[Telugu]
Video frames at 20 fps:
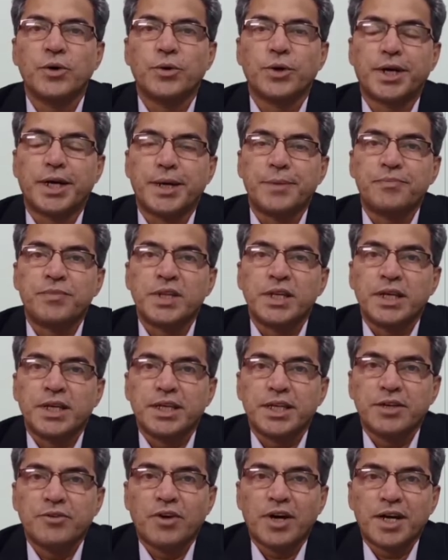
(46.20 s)
ఓకే
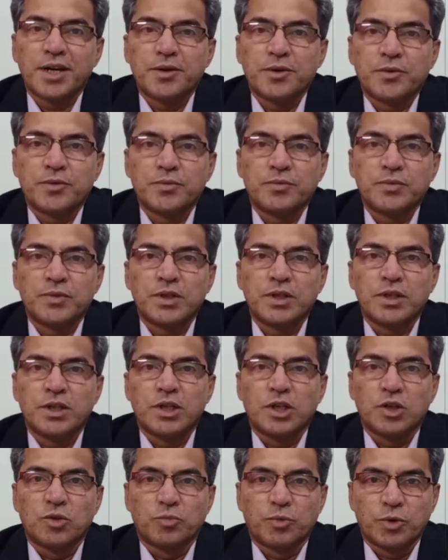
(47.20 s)
ఈ వారం
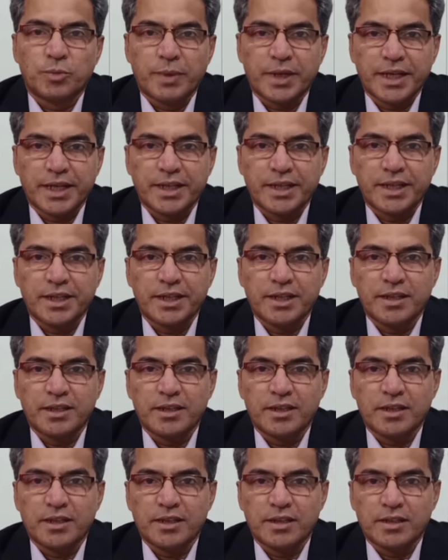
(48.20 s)
ఇప్పుడు మనకి
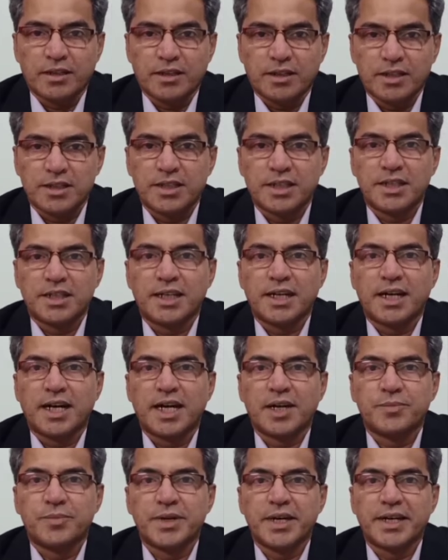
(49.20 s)
రీసెంట్గా
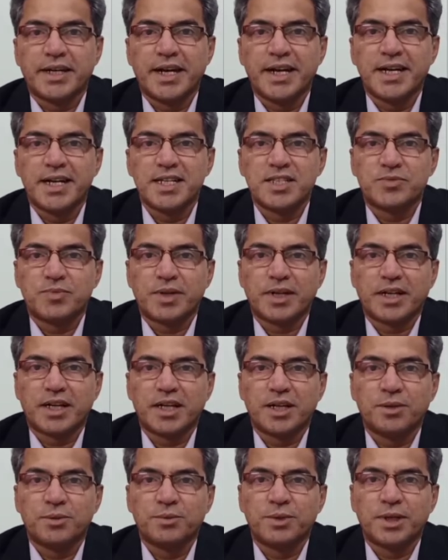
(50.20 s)
ఆర్బీఐ గైడ్లైన్స్
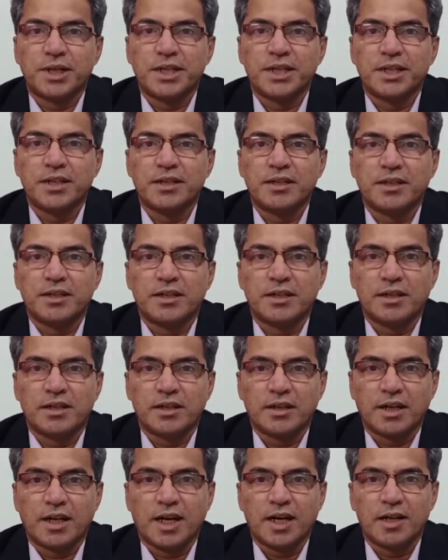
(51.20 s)
ప్రకారం అన్ని
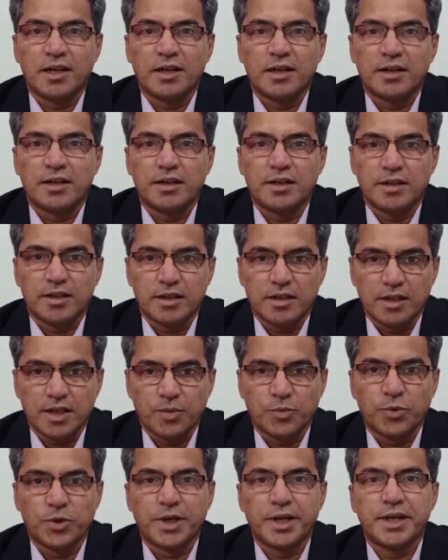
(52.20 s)
కాల్
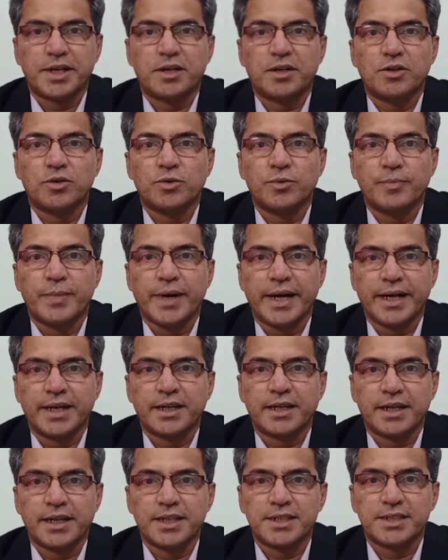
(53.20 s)
రెపో రేట్లు
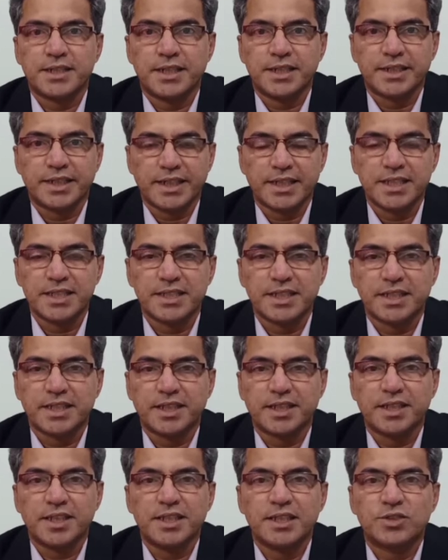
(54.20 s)
బ్యాంక్ రేట్స్ అన్నీ తగ్గించారు
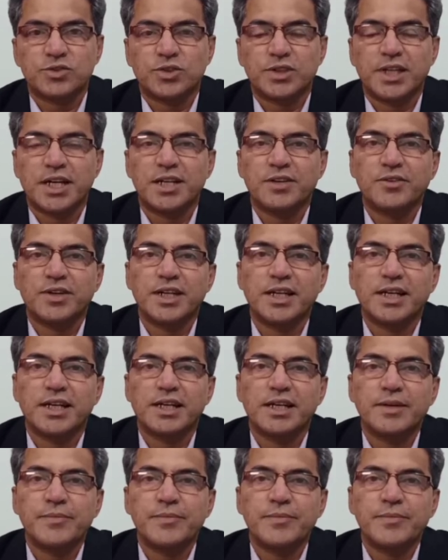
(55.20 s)
కదా సో దానివల్ల